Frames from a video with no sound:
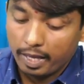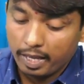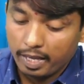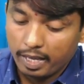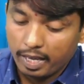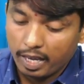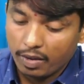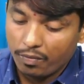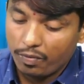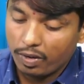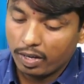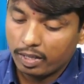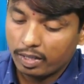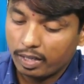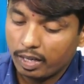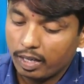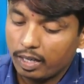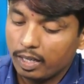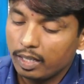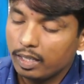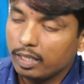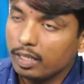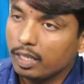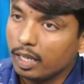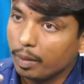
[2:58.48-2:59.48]
ఈ ఎఫెక్ట్
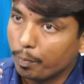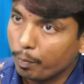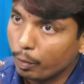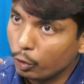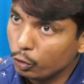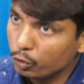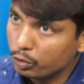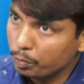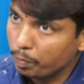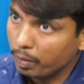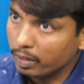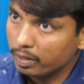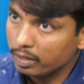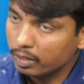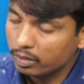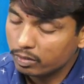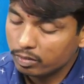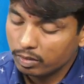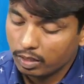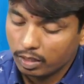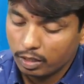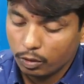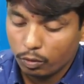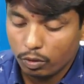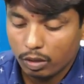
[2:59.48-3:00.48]
అనేది ఎప్పటి నుంచి
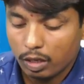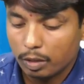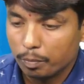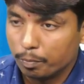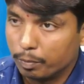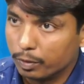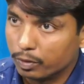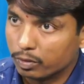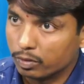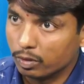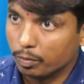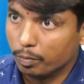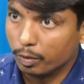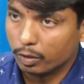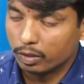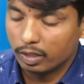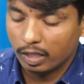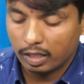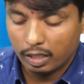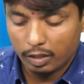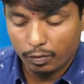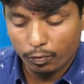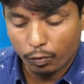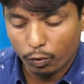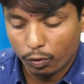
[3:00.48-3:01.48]
పనిచేస్తుంది అనేది కనిపిస్తుంది మీకు
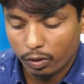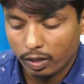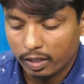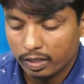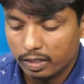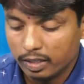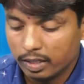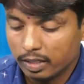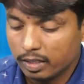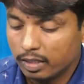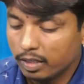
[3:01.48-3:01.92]
థర్టీ ఫోర్ ఏజ్